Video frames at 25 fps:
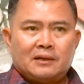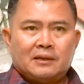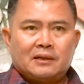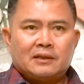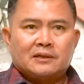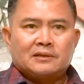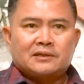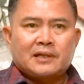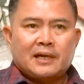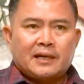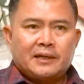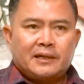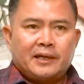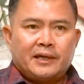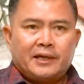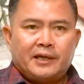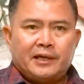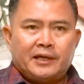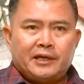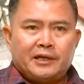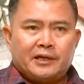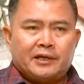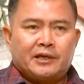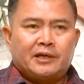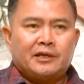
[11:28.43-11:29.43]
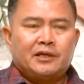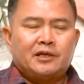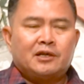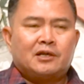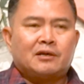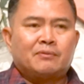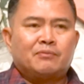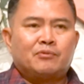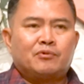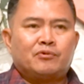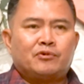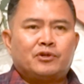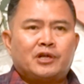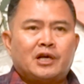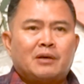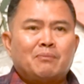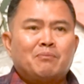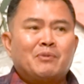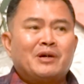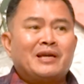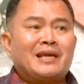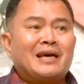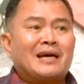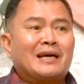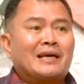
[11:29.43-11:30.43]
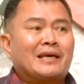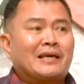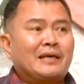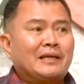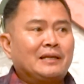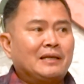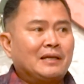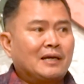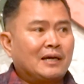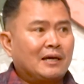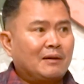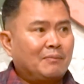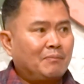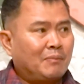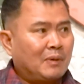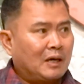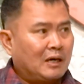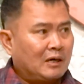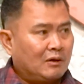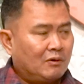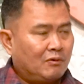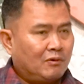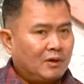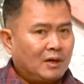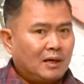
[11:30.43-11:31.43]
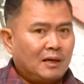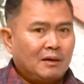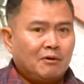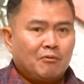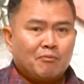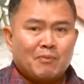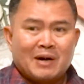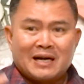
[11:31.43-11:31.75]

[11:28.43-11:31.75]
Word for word: Hmm. Saya ingin kemudian meyakinkan bahwa